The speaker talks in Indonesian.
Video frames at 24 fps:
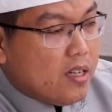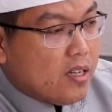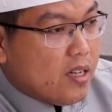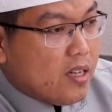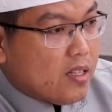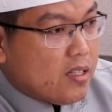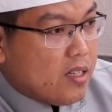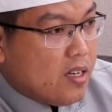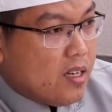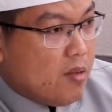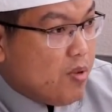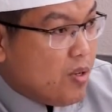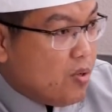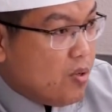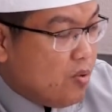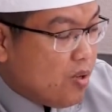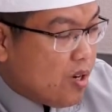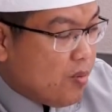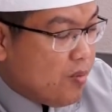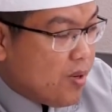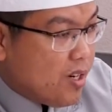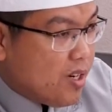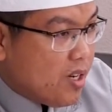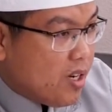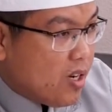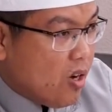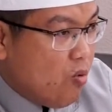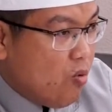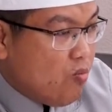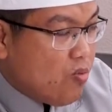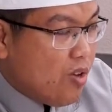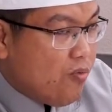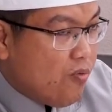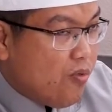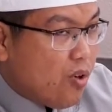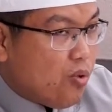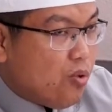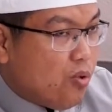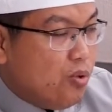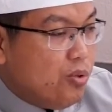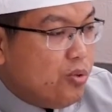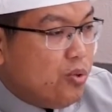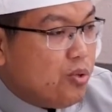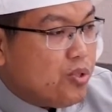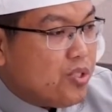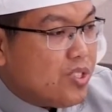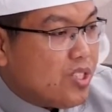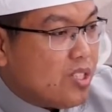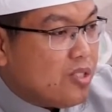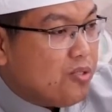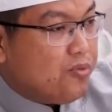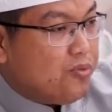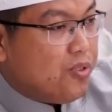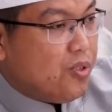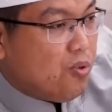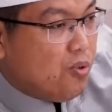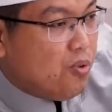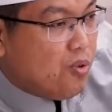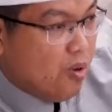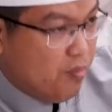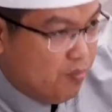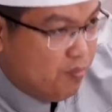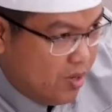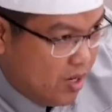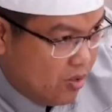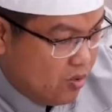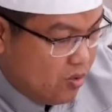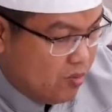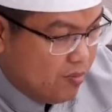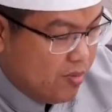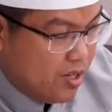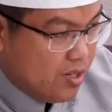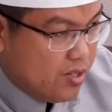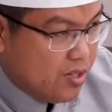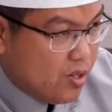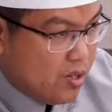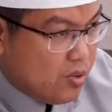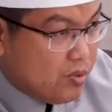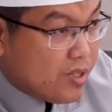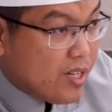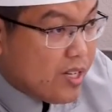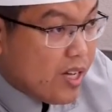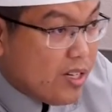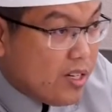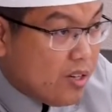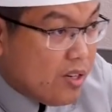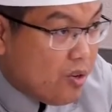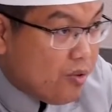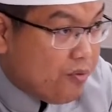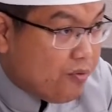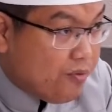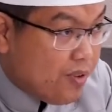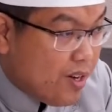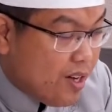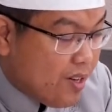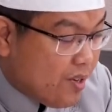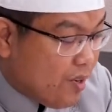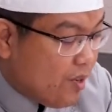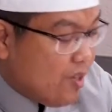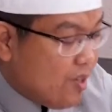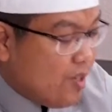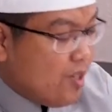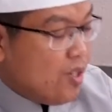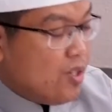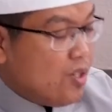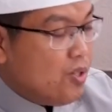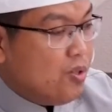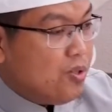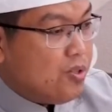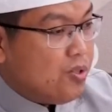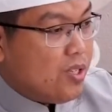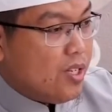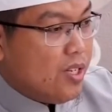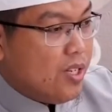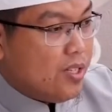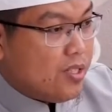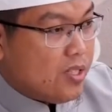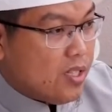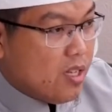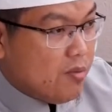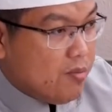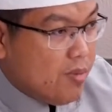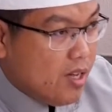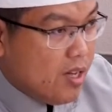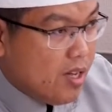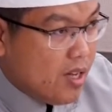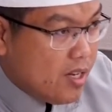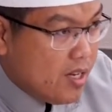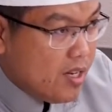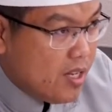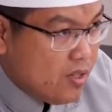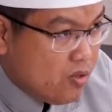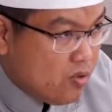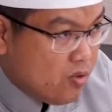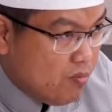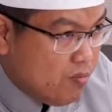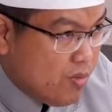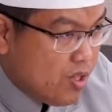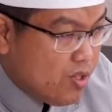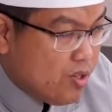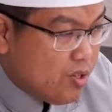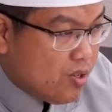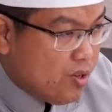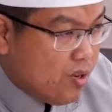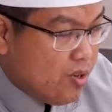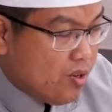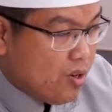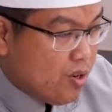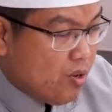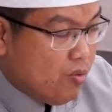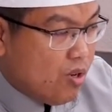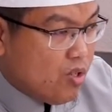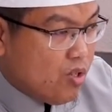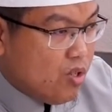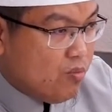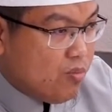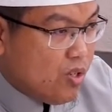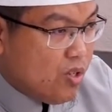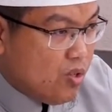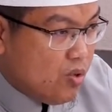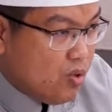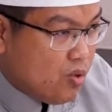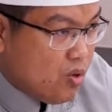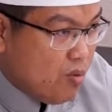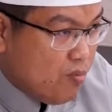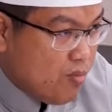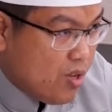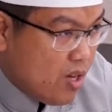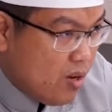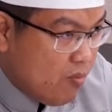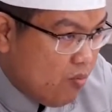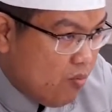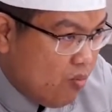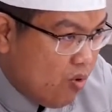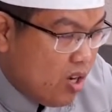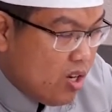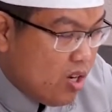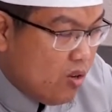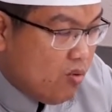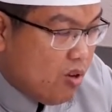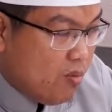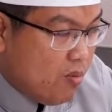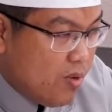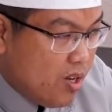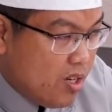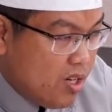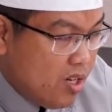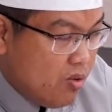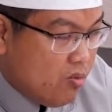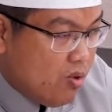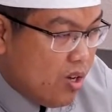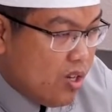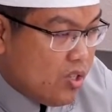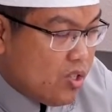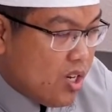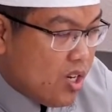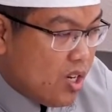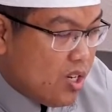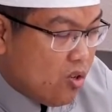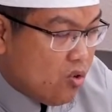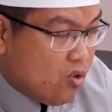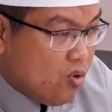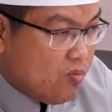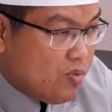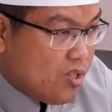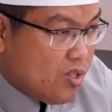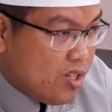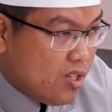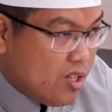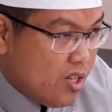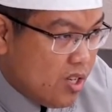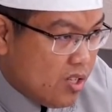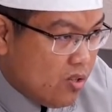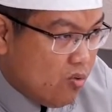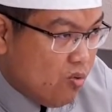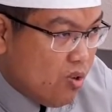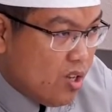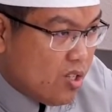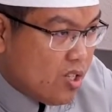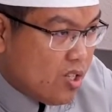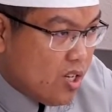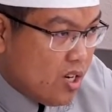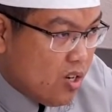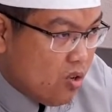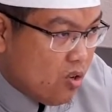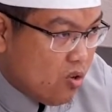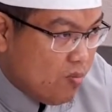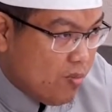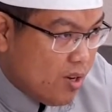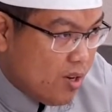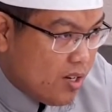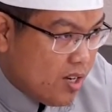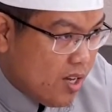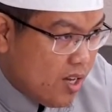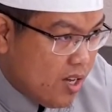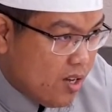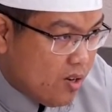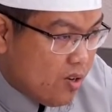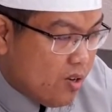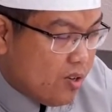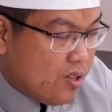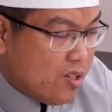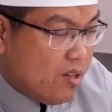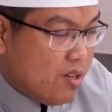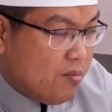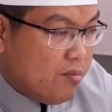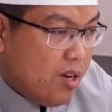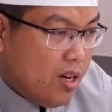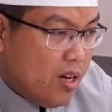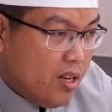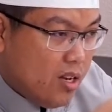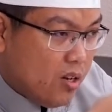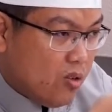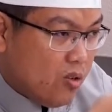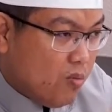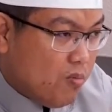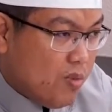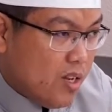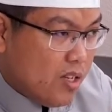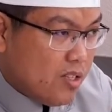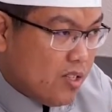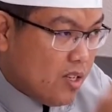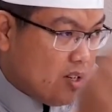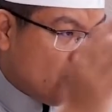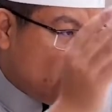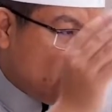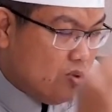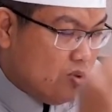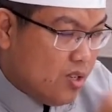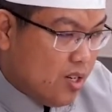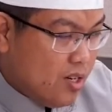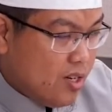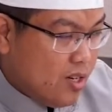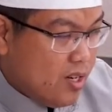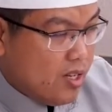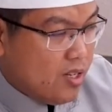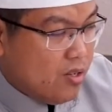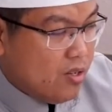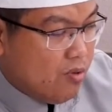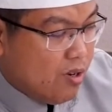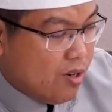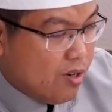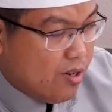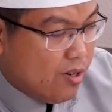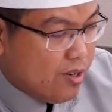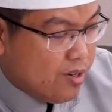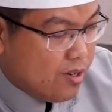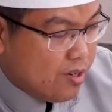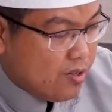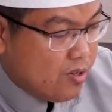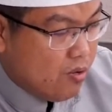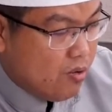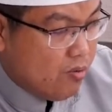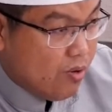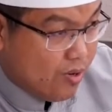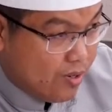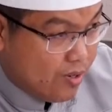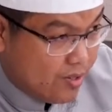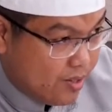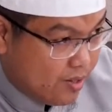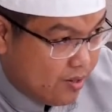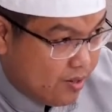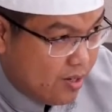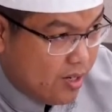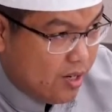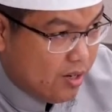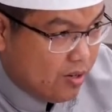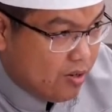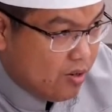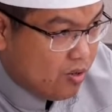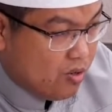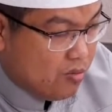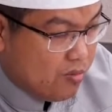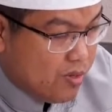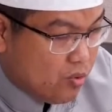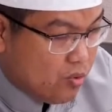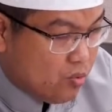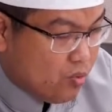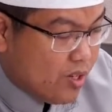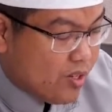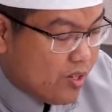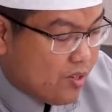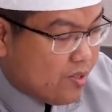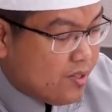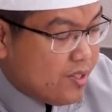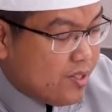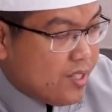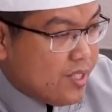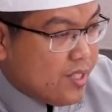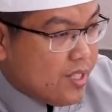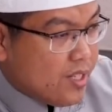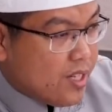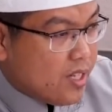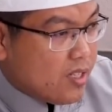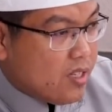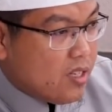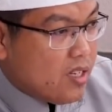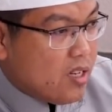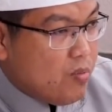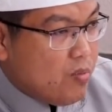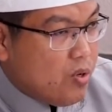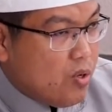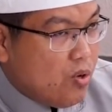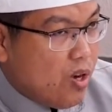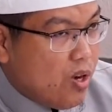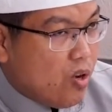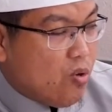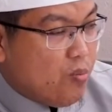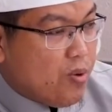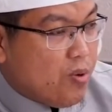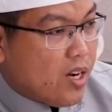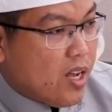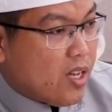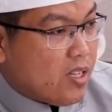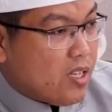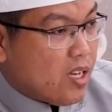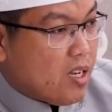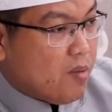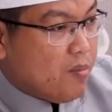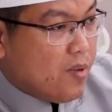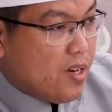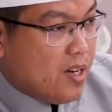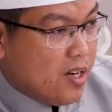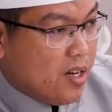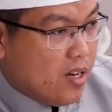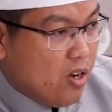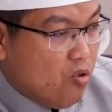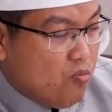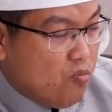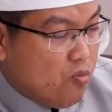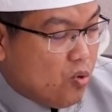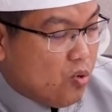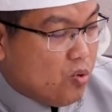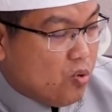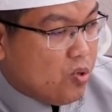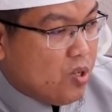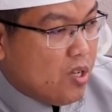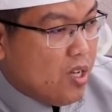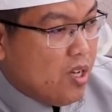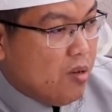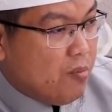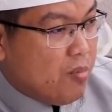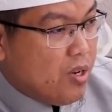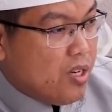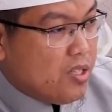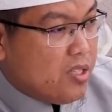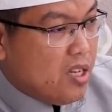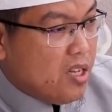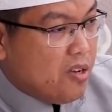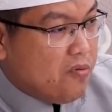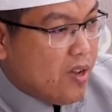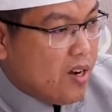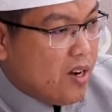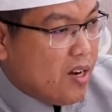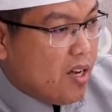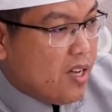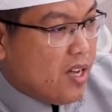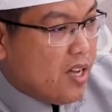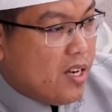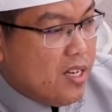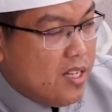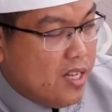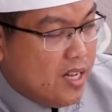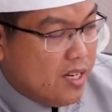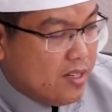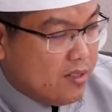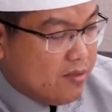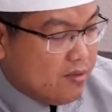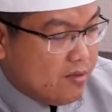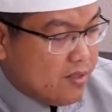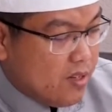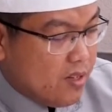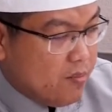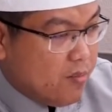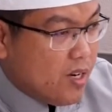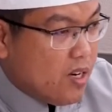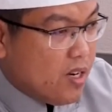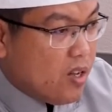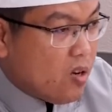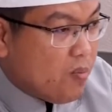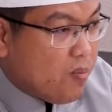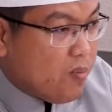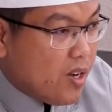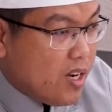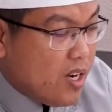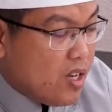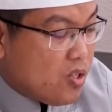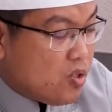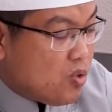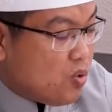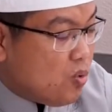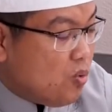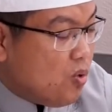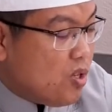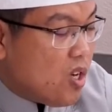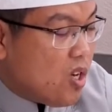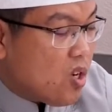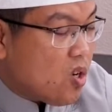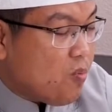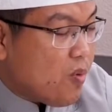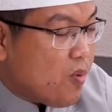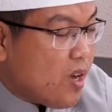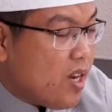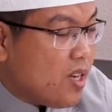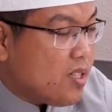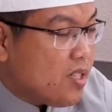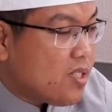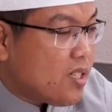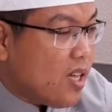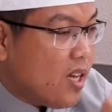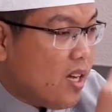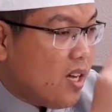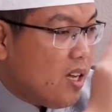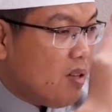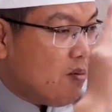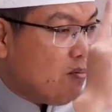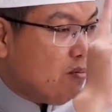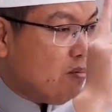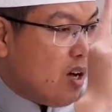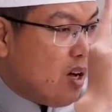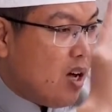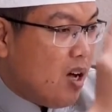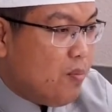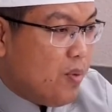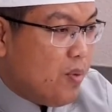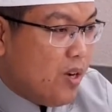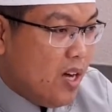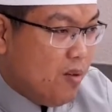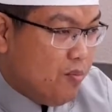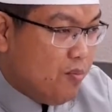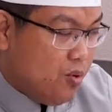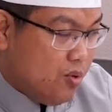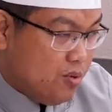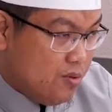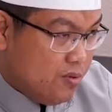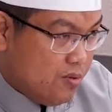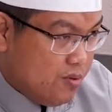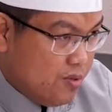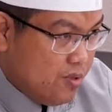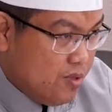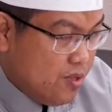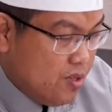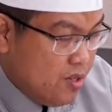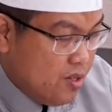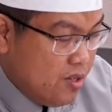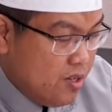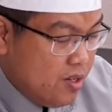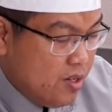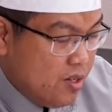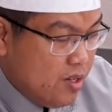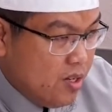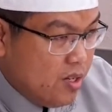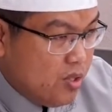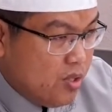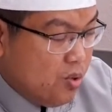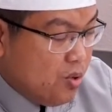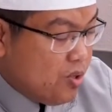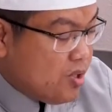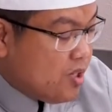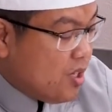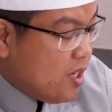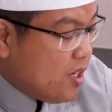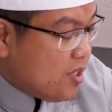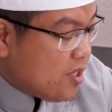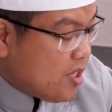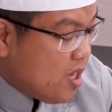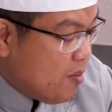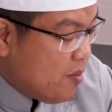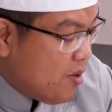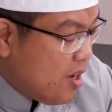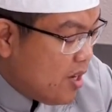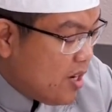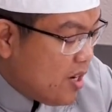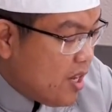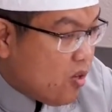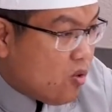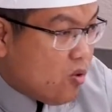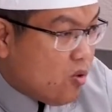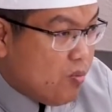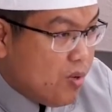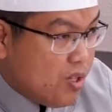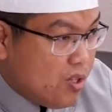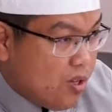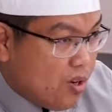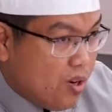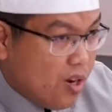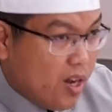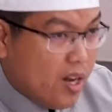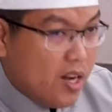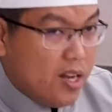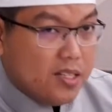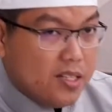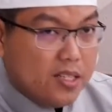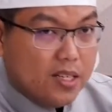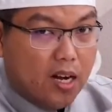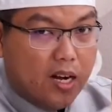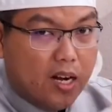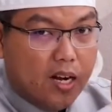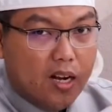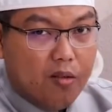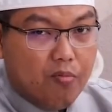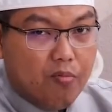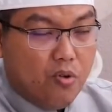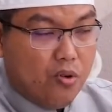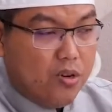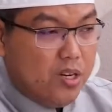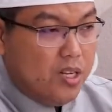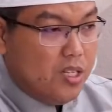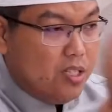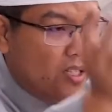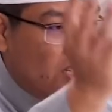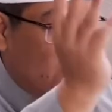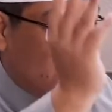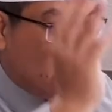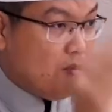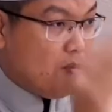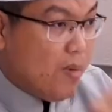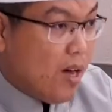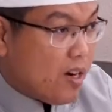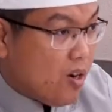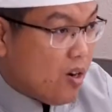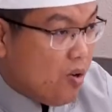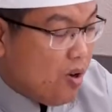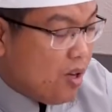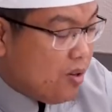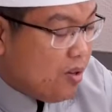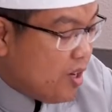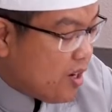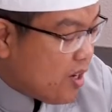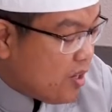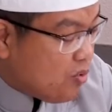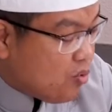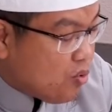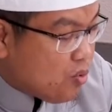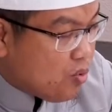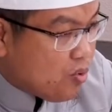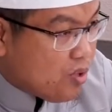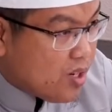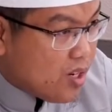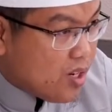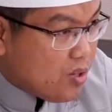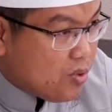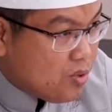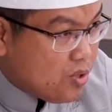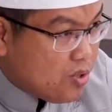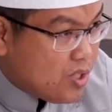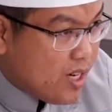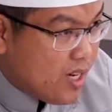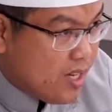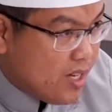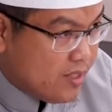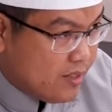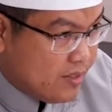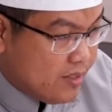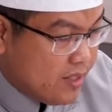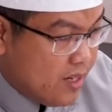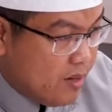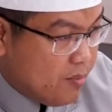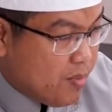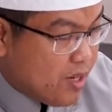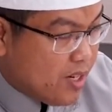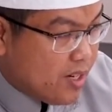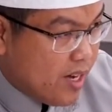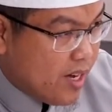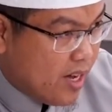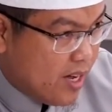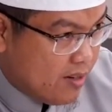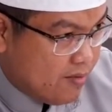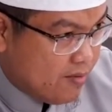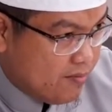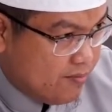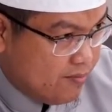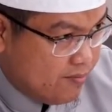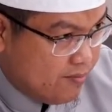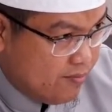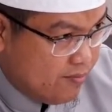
kata Nabi Nuh kepada kaumnya, "Fakultu astaghfiru rabbakum innahu kana ghaffara. Yursilis sama 'alaikum midrara wa yumdidukum bi amwalin wa banin wa yaj'al lakum jannatin wa yaj'al lakum anhara. Ma lakum la tarjuna lillahi qara. Wa qad khalaqakum atwara." Kata Nabi Nuh, aku berkata kepada kaumku, beristighfarlah kalian kepada Rabb kalian. Sungguhnya Rabb kalian sangat maha pengampun. Yursilis sama alaikum midrara Kalian sekarang dalam kondisi kemarau. Allah akan turunkan hujan yang berkah.